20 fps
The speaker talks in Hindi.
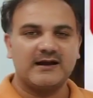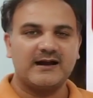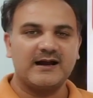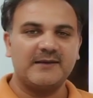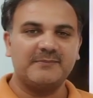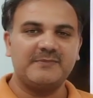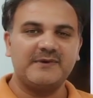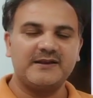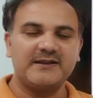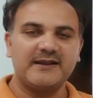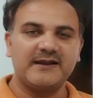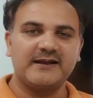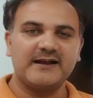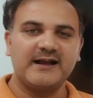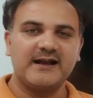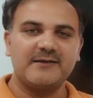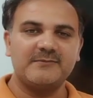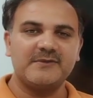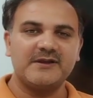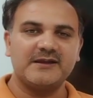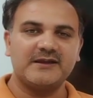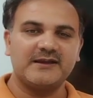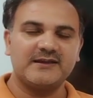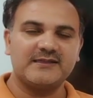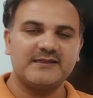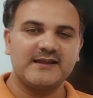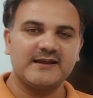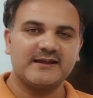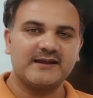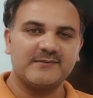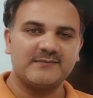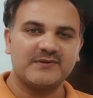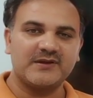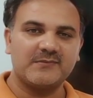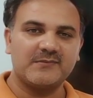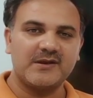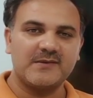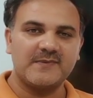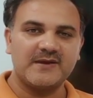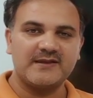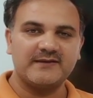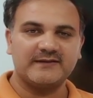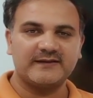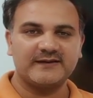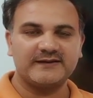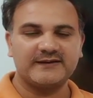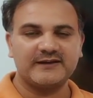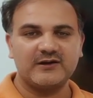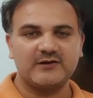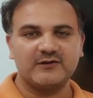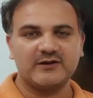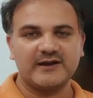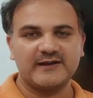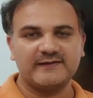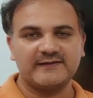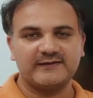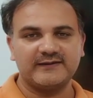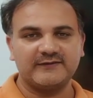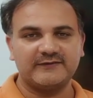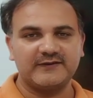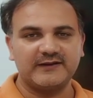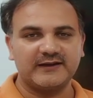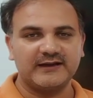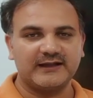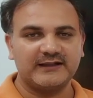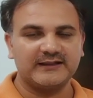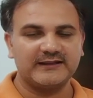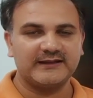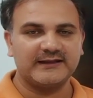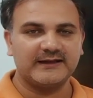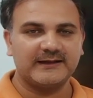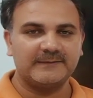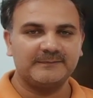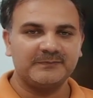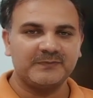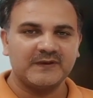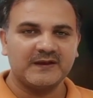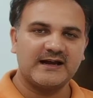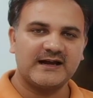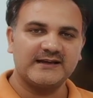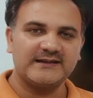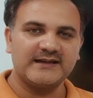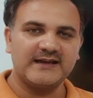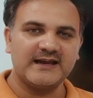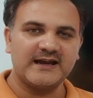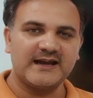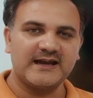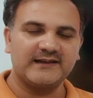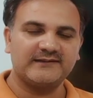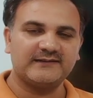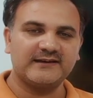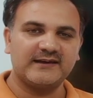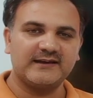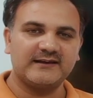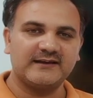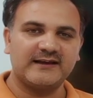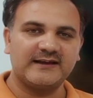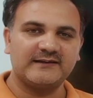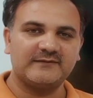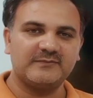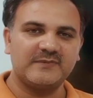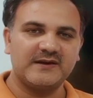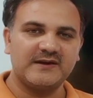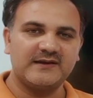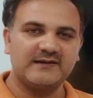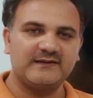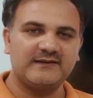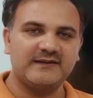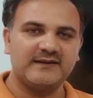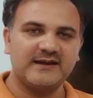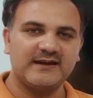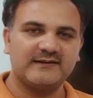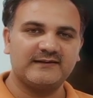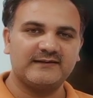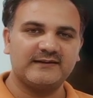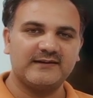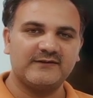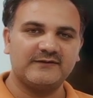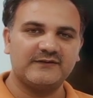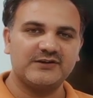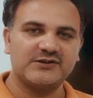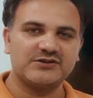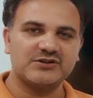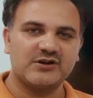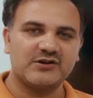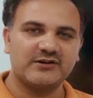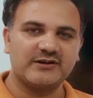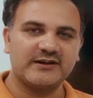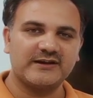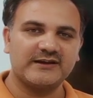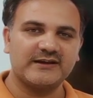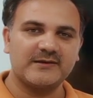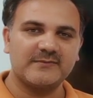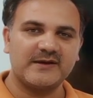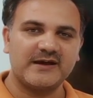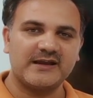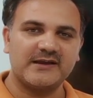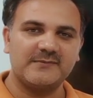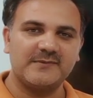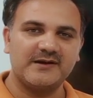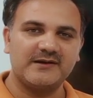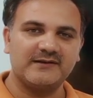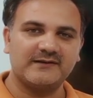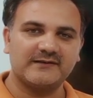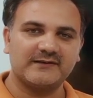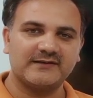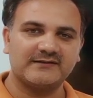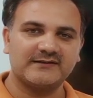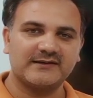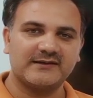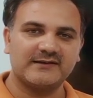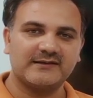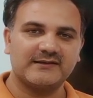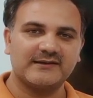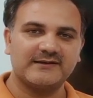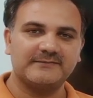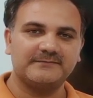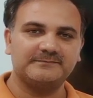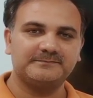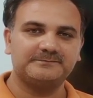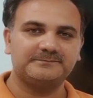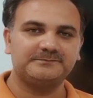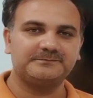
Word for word: आपने देखा हमने कितने कम समय में इन संख्याओं का एस निकाल दिया आइए आज की क्लास में इसी एस की शॉर्ट ट्रिक के बारे में डिस्कस करते हैं